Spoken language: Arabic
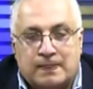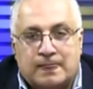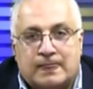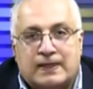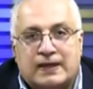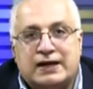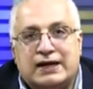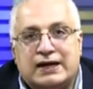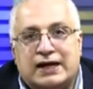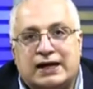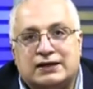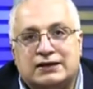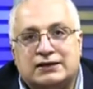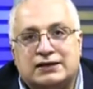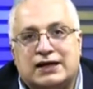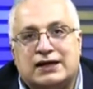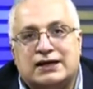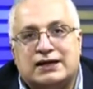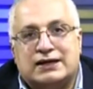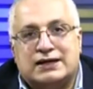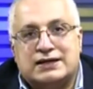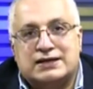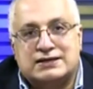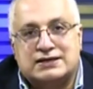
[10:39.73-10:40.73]
هي
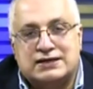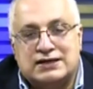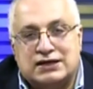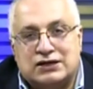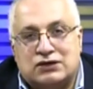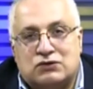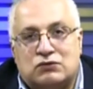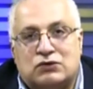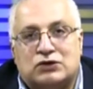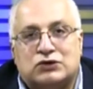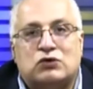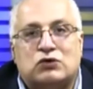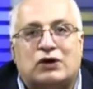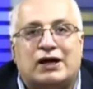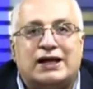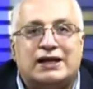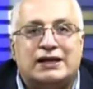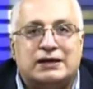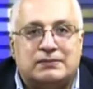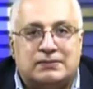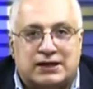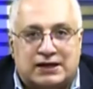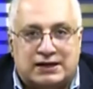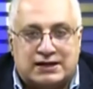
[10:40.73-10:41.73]
عندها الكثير
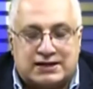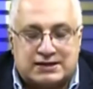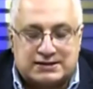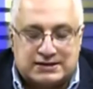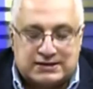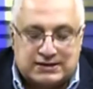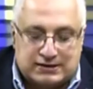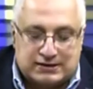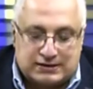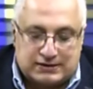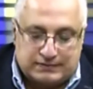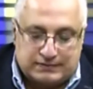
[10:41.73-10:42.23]
وتعاني من الكثير.